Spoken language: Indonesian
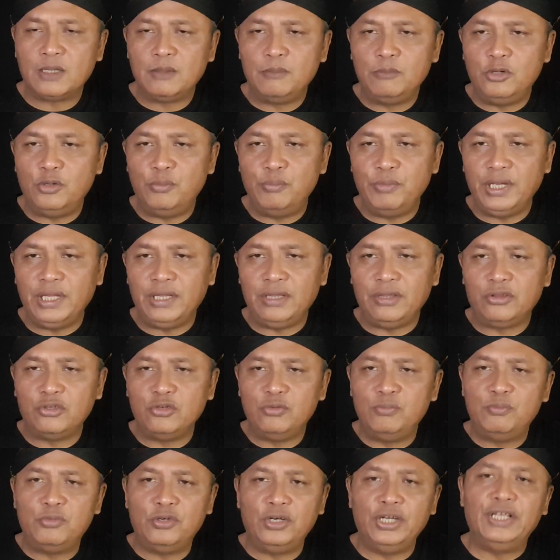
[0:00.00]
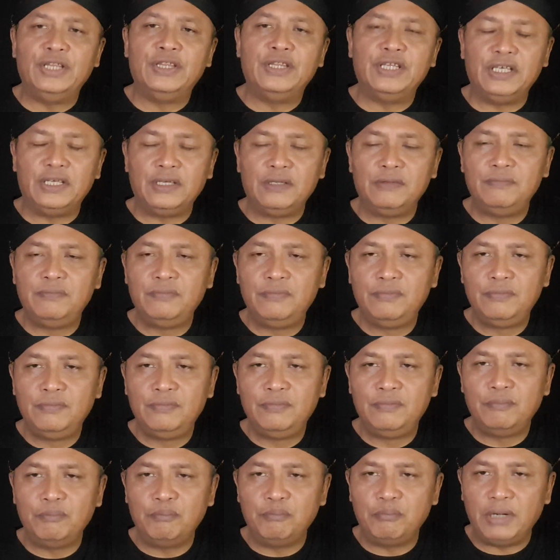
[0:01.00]
momentum politik
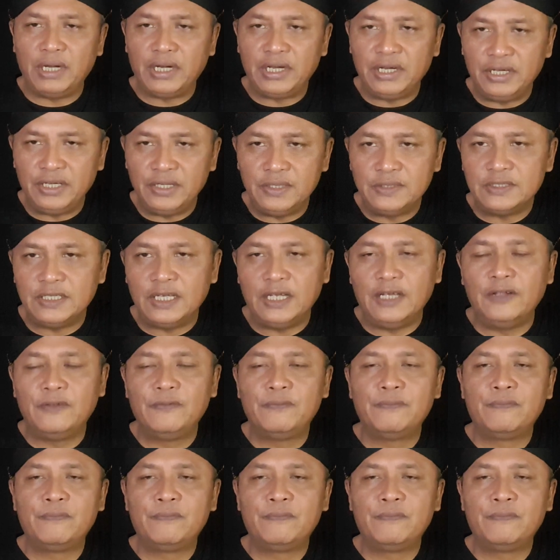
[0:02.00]
bagi desa.